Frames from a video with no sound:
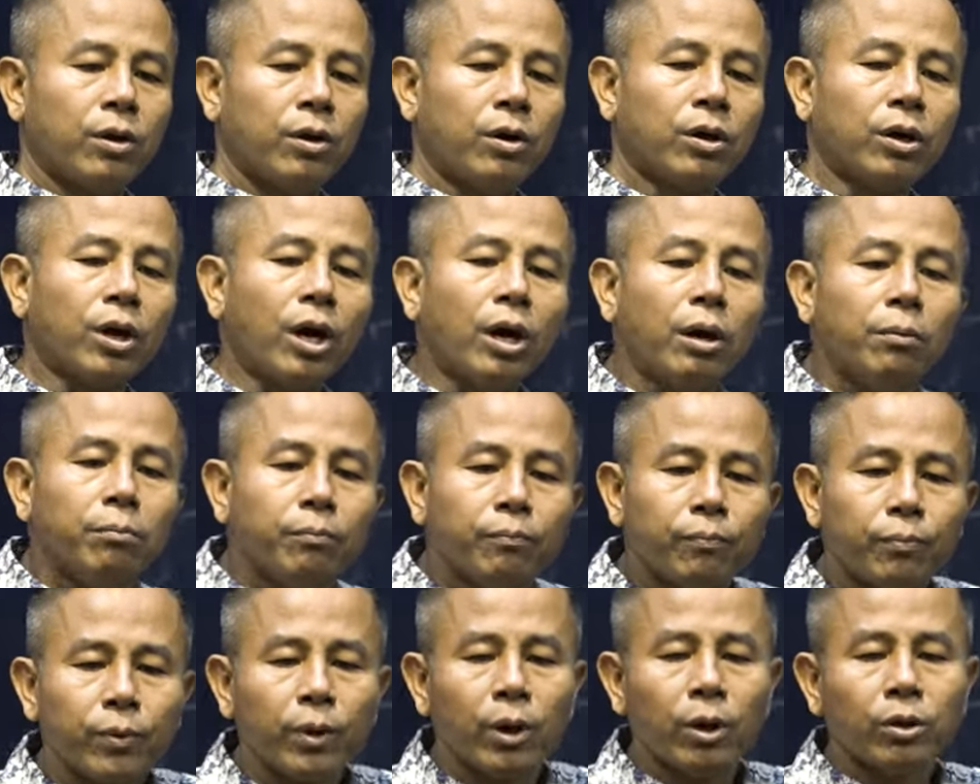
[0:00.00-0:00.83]

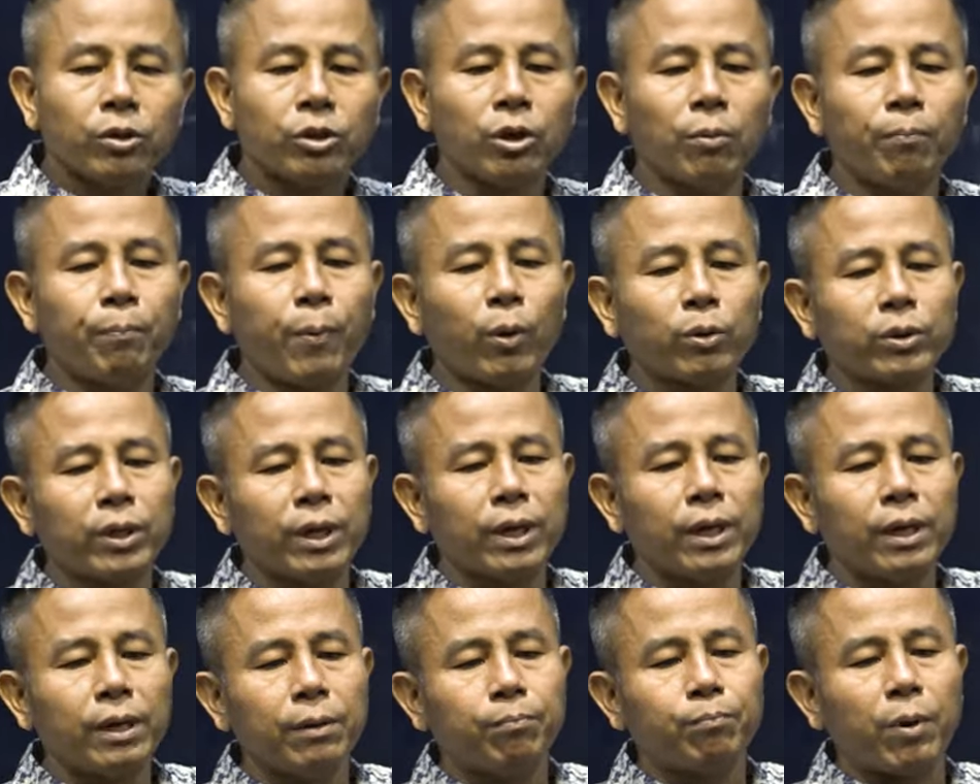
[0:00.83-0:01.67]
Rôm Chùm phúc
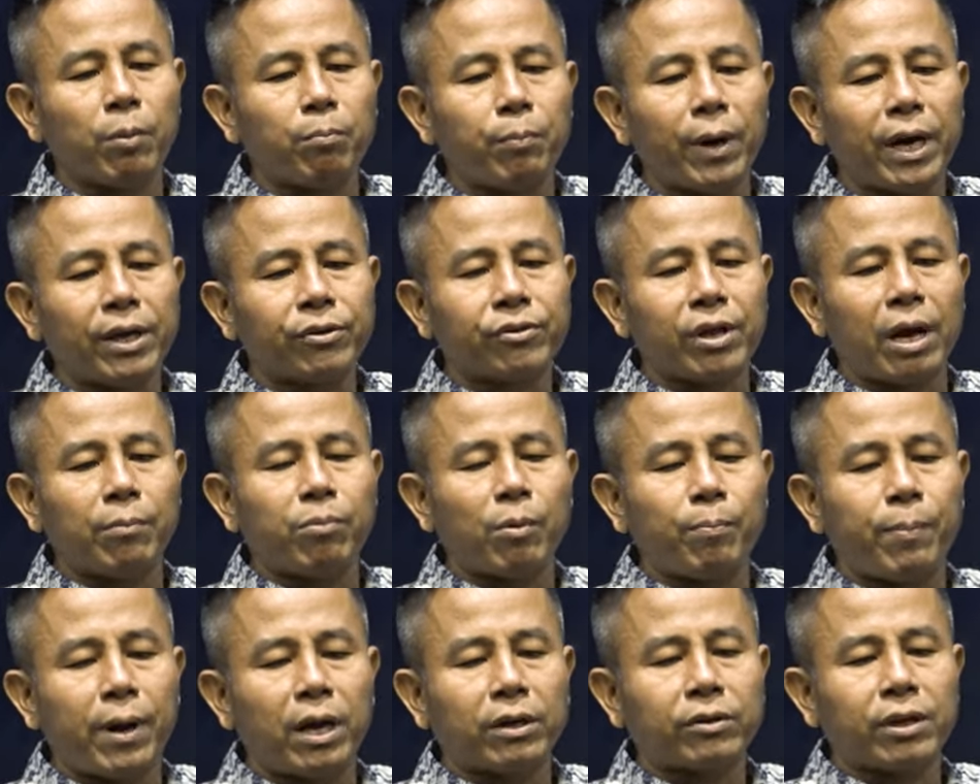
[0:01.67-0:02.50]
ti Pầm bay xăm
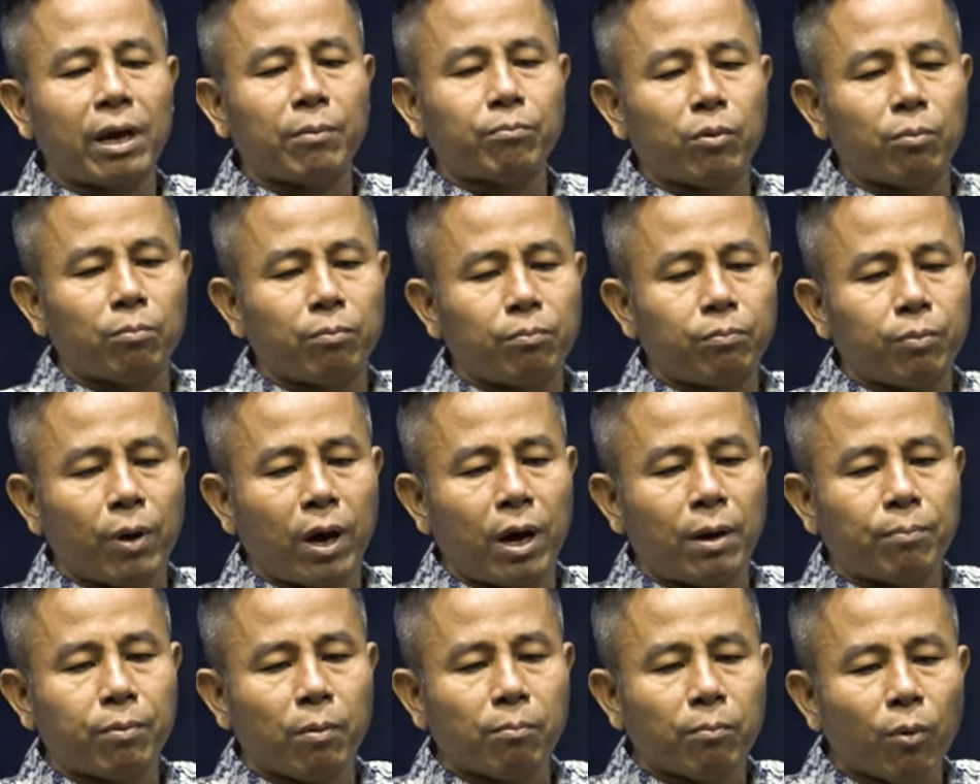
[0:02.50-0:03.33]
pầm bơ xăm
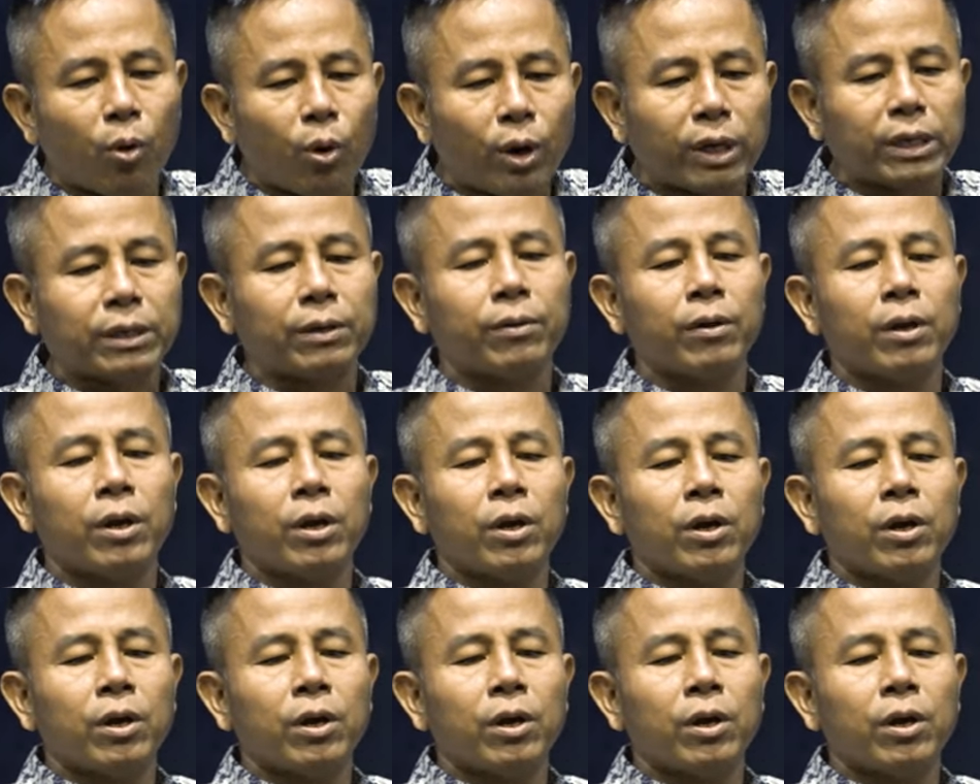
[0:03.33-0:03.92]
pầm buôn